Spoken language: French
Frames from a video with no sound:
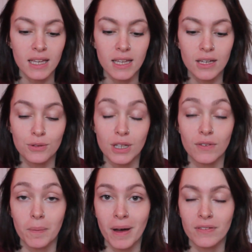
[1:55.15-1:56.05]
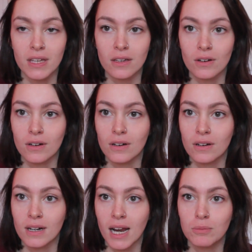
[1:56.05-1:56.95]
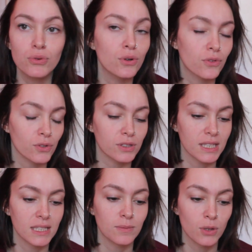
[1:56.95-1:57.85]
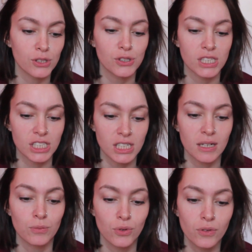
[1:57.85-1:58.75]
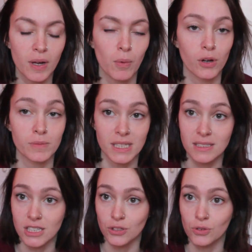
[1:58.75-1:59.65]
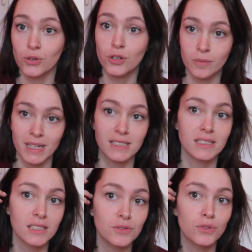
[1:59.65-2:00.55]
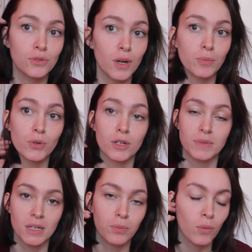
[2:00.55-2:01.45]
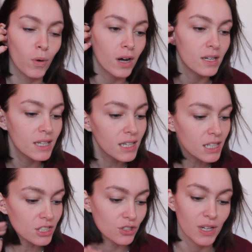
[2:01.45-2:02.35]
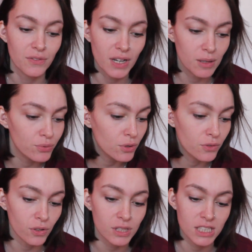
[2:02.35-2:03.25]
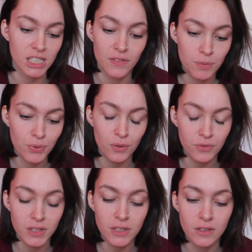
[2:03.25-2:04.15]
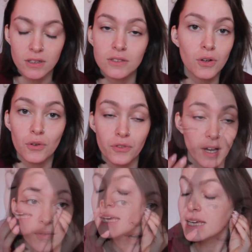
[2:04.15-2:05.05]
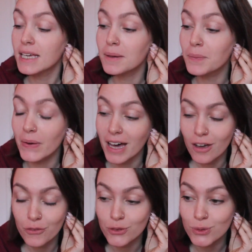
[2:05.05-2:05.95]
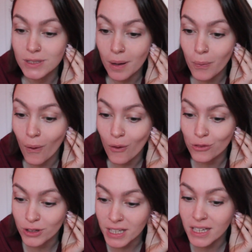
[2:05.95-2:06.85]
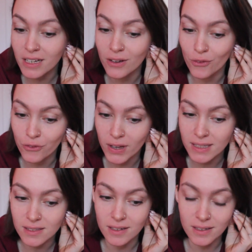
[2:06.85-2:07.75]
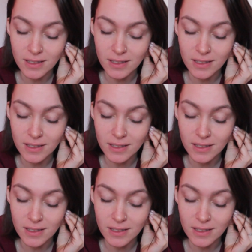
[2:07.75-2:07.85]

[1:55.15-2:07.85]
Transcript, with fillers: et on n'y va pas avec euh, la boule au ventre. Et moi je cherchais un boulot vraiment comme ça, sachant que le commerce était devenu un peu comme ça pour moi. J'en avais la au ventre et j'avais plus envie euh, d'en faire. Et bref, tout ça pour en venir qu'en fait,